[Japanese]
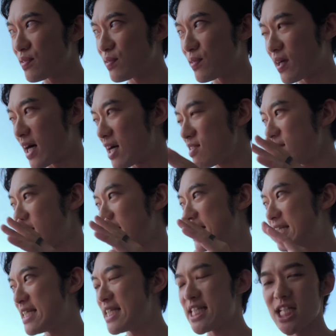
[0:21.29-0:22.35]
の方が、はるか
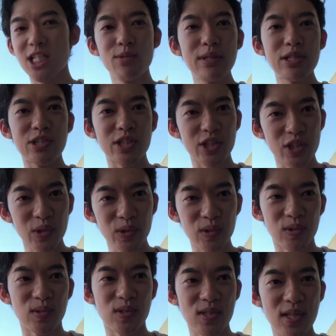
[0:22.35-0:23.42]
に人生うまくいくよっ
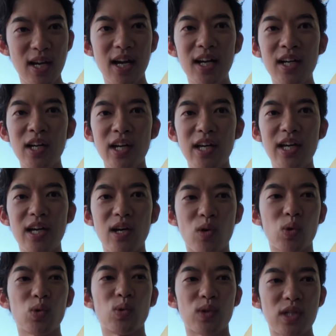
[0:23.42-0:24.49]
ていうですね、
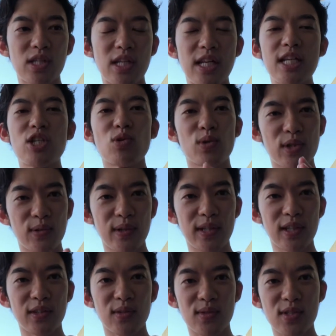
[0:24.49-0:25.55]
ことをですね、立証してくれ
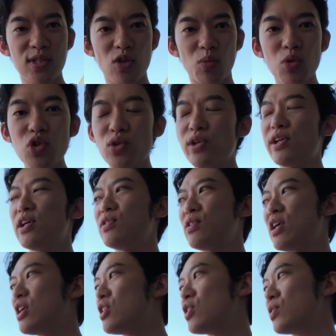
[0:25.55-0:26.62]
たっていうですね、面白い
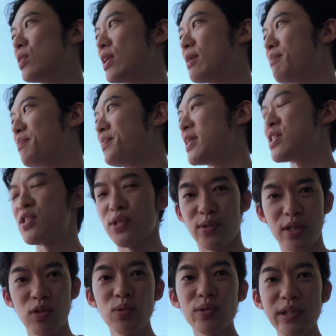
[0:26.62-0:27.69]
研究なんです
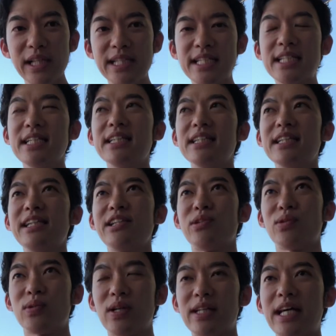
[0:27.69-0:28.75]
よ。で、特に自信がない
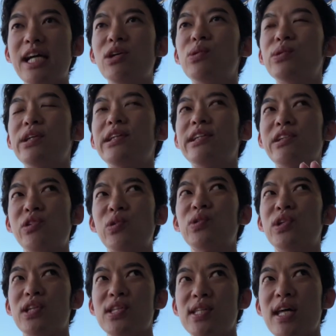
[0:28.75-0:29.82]
人とか内向的な人っ
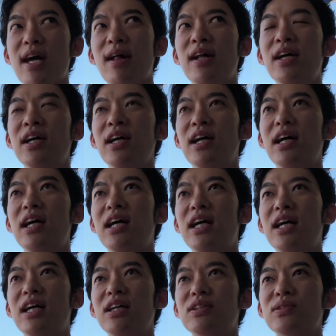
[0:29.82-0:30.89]
てですね、い
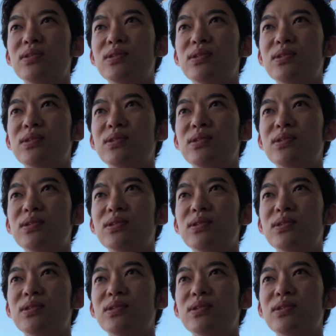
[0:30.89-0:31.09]
わ